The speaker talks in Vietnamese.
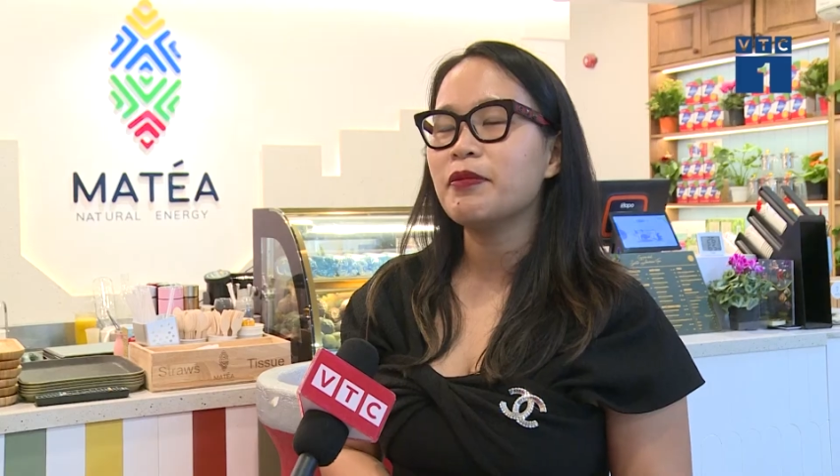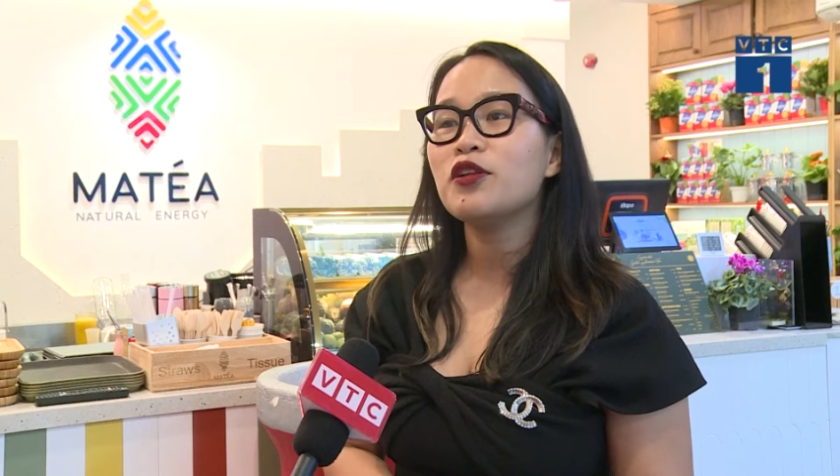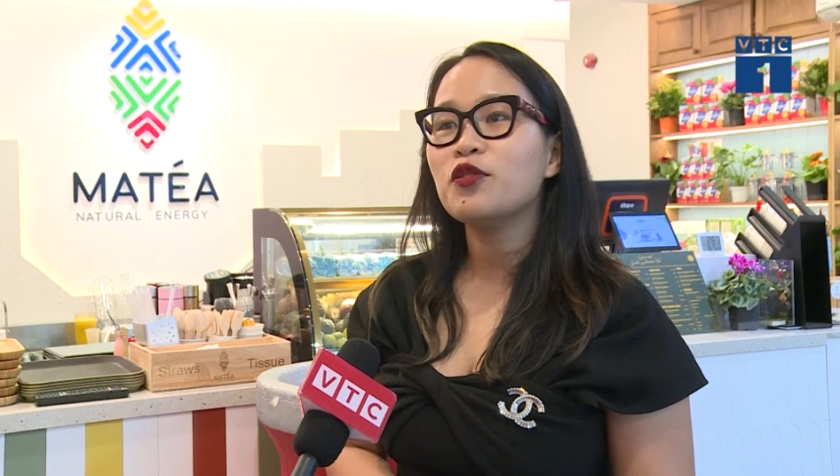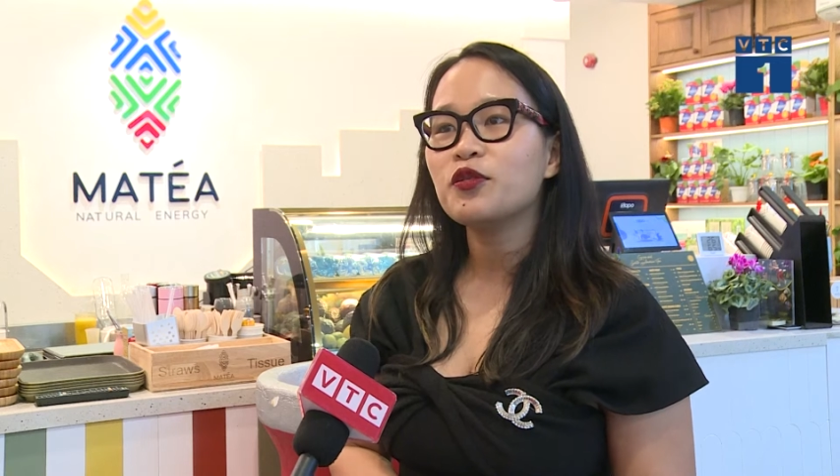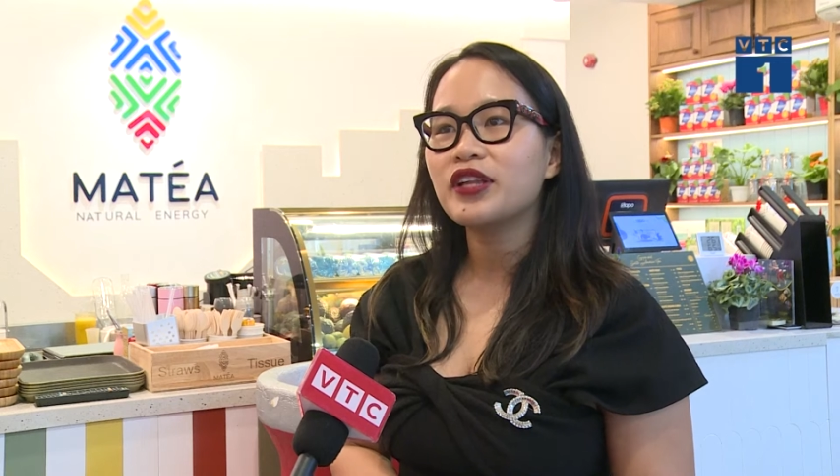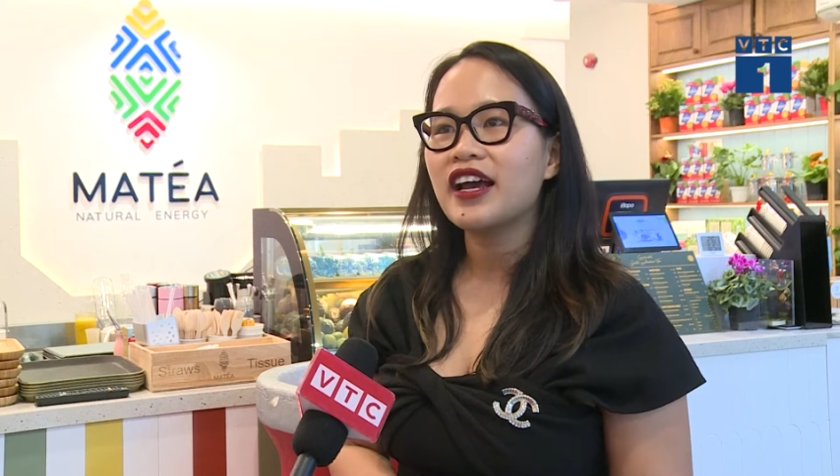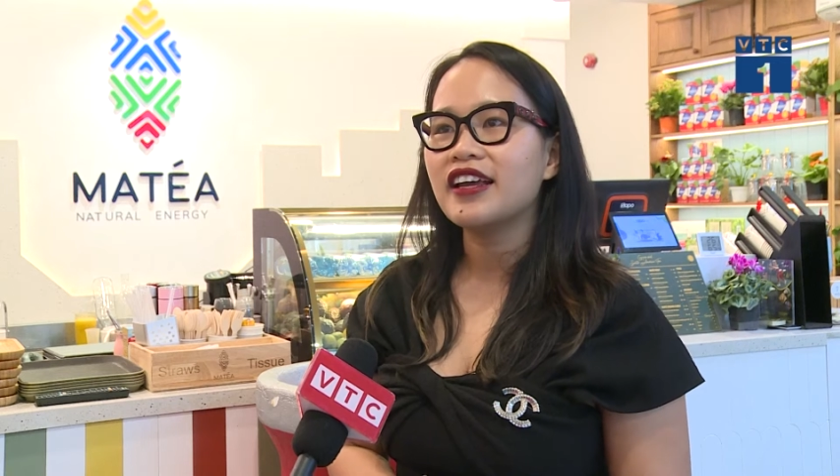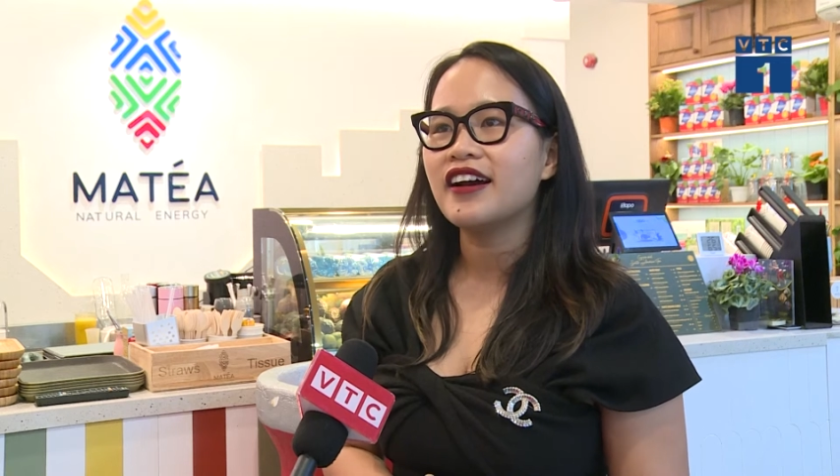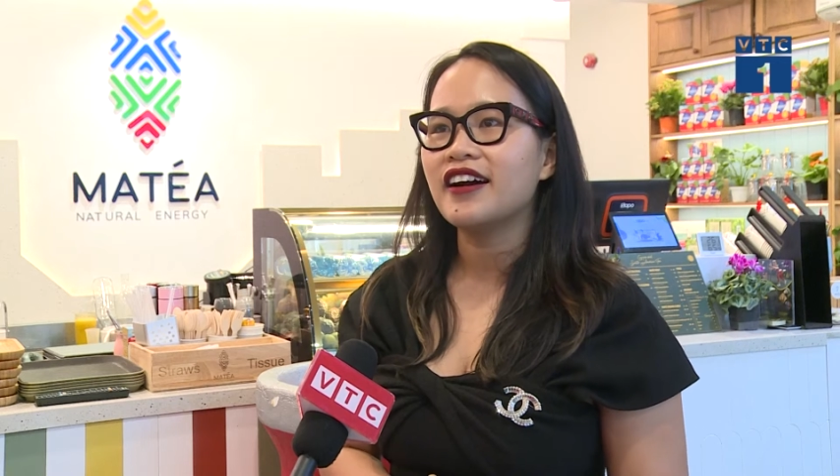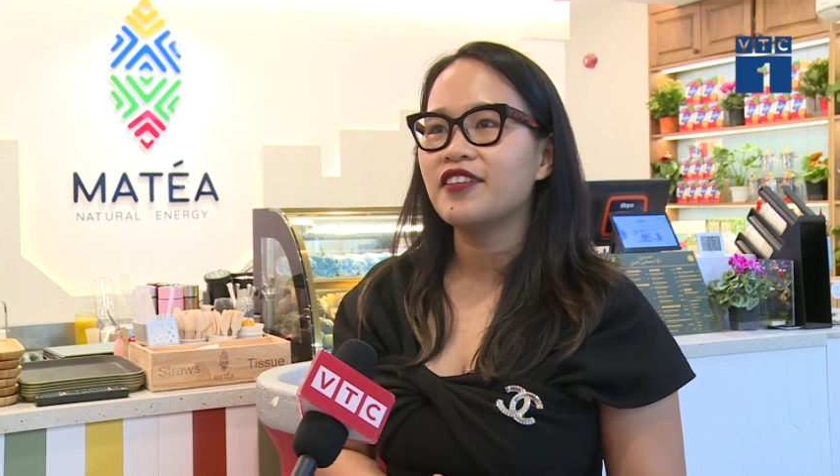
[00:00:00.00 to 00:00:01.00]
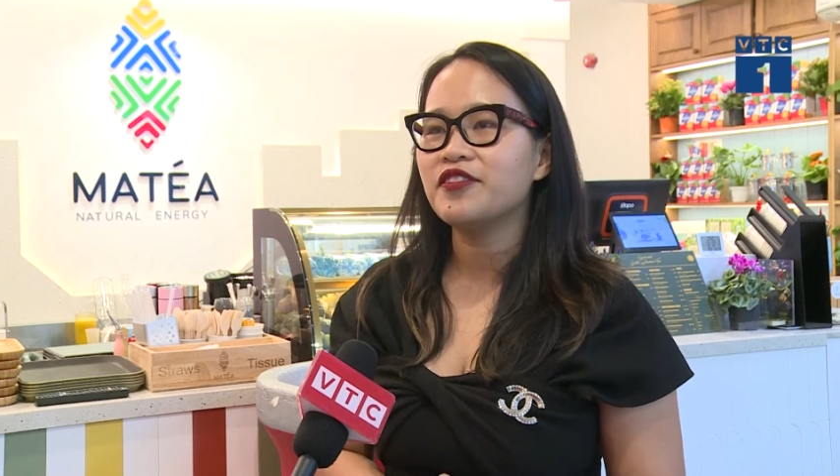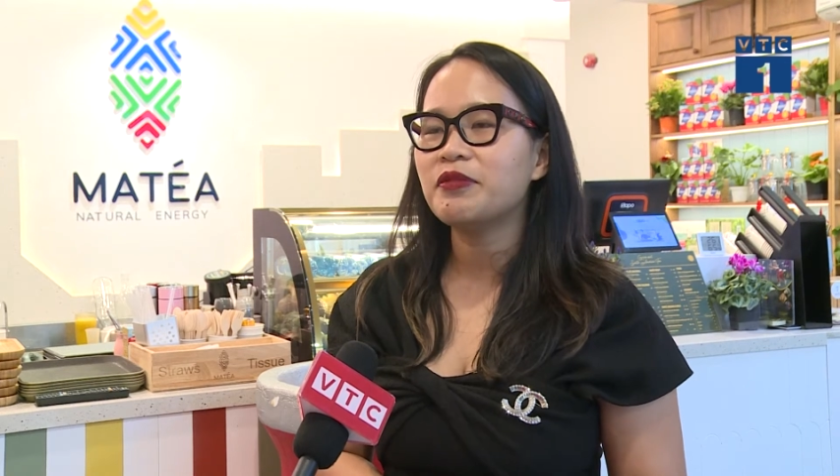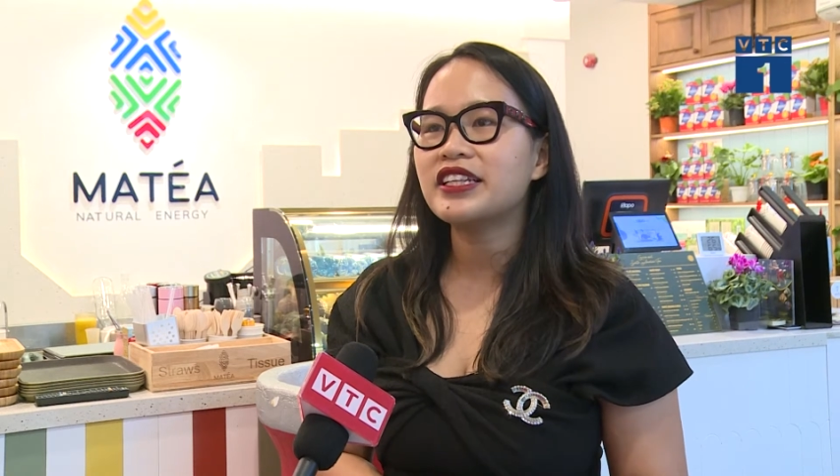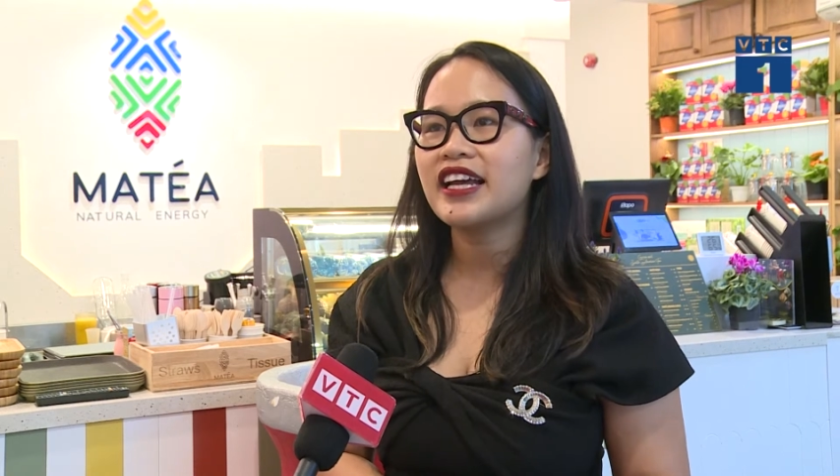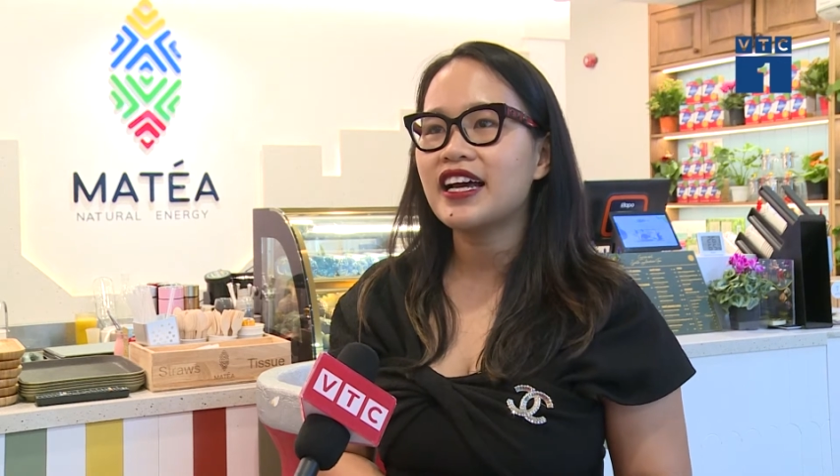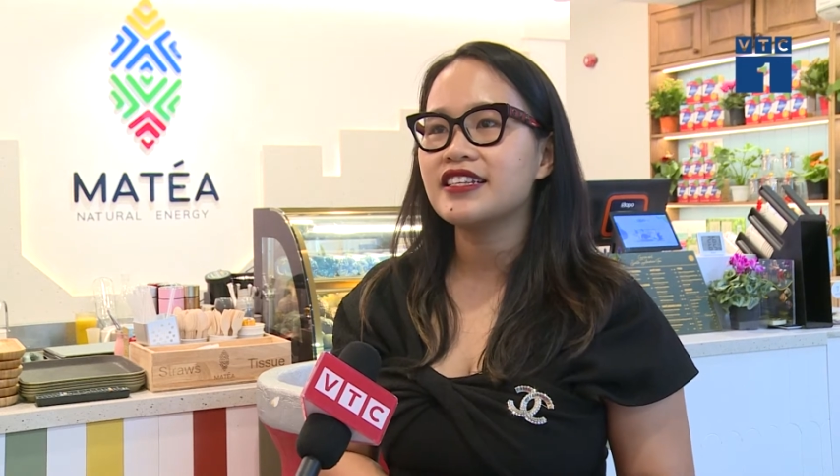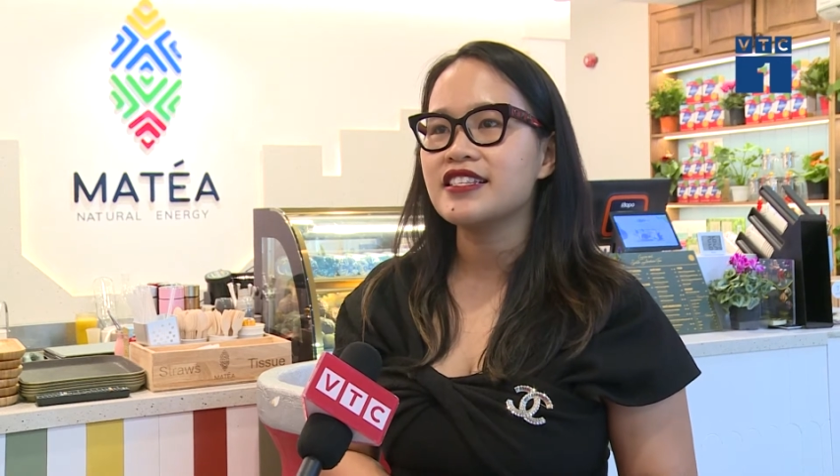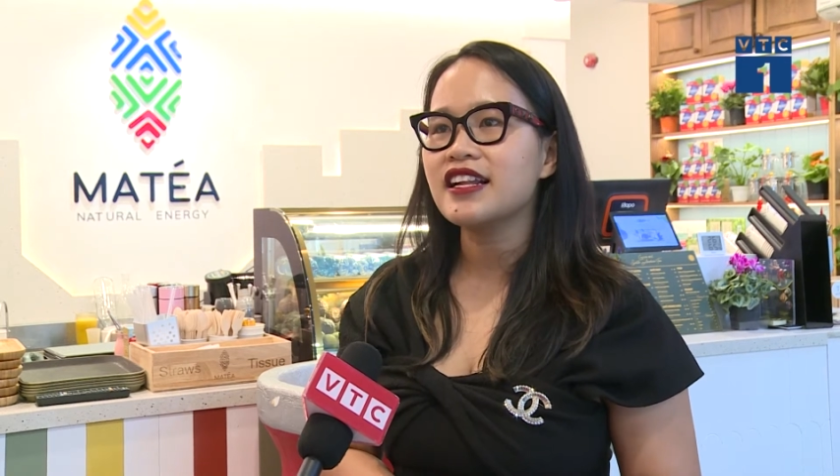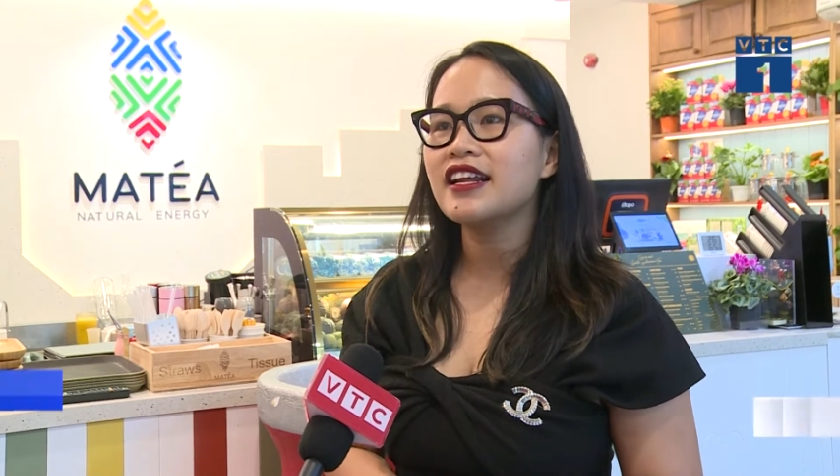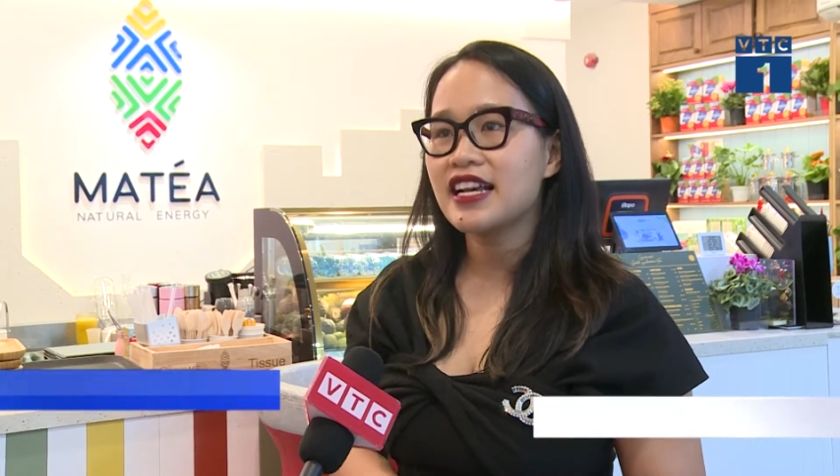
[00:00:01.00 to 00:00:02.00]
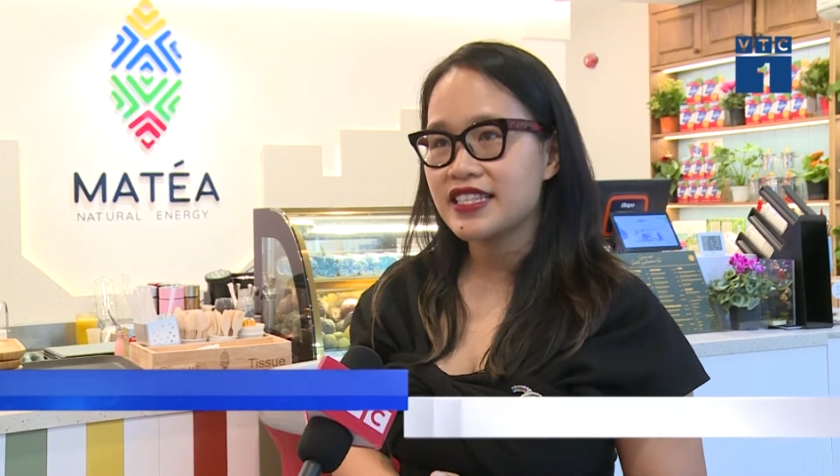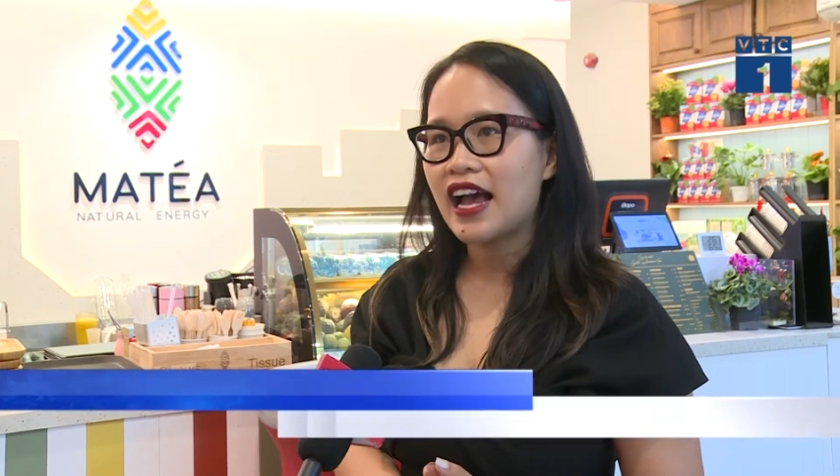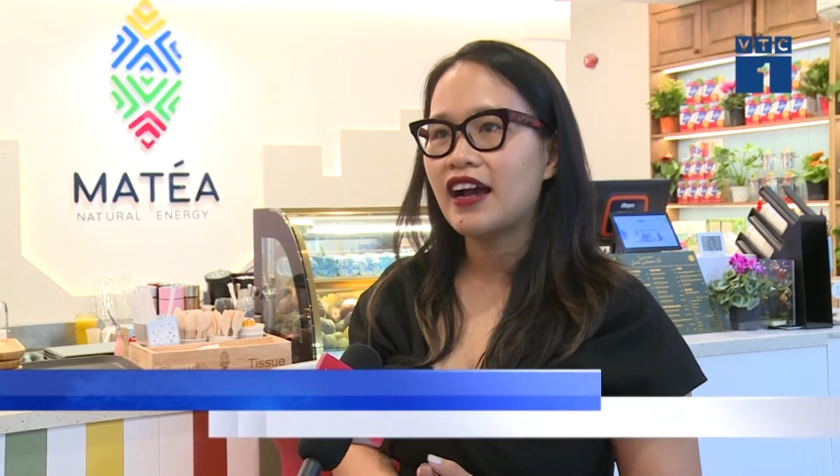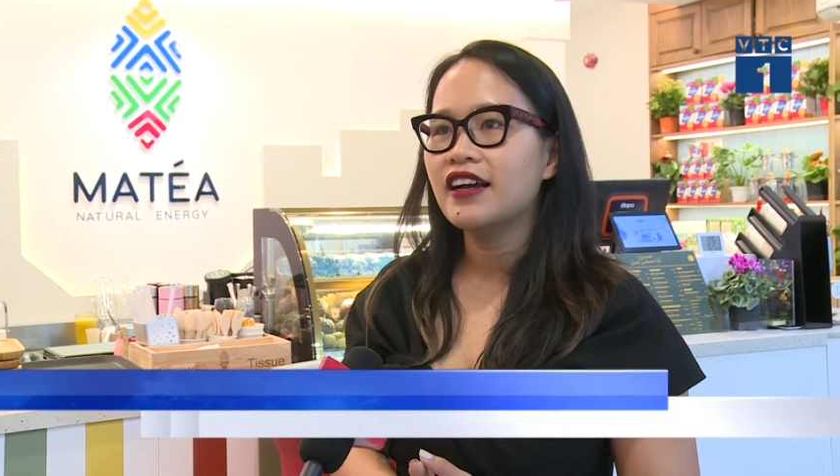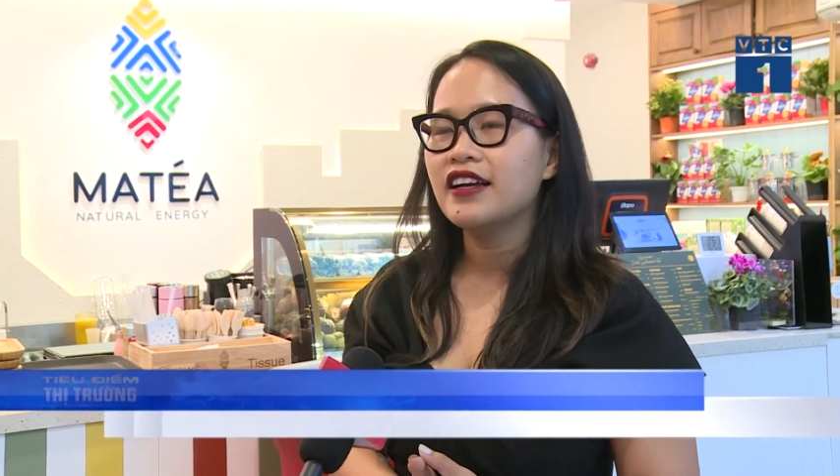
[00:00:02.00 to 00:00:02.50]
menu tại uh, ờ, Matia thì rất là đa dạng.